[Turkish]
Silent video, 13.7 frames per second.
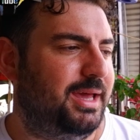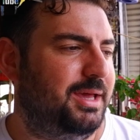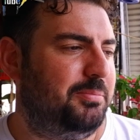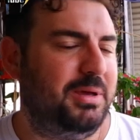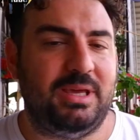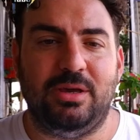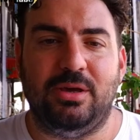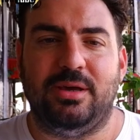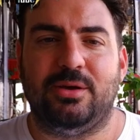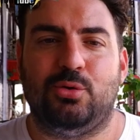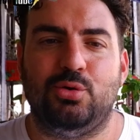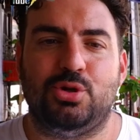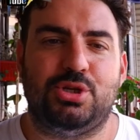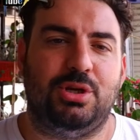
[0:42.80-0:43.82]
E, peki
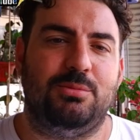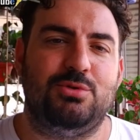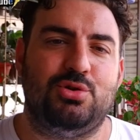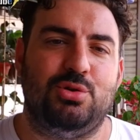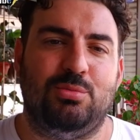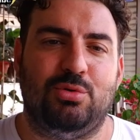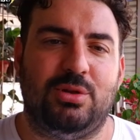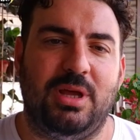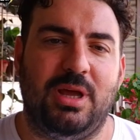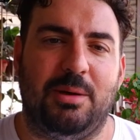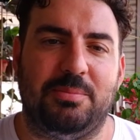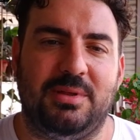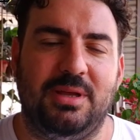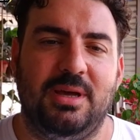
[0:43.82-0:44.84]
kuşlarımız yumurta
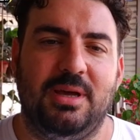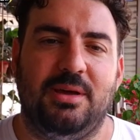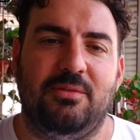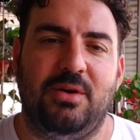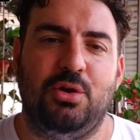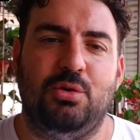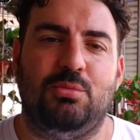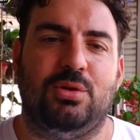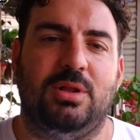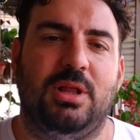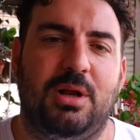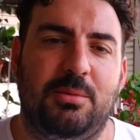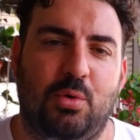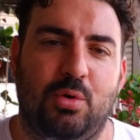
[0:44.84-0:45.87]
yaptı ve
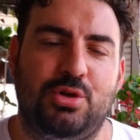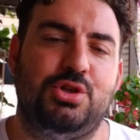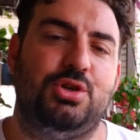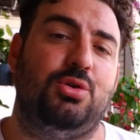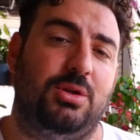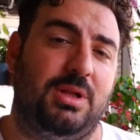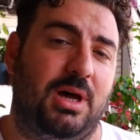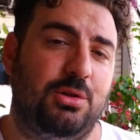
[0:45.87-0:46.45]
yumurtalar boş çıkıyor.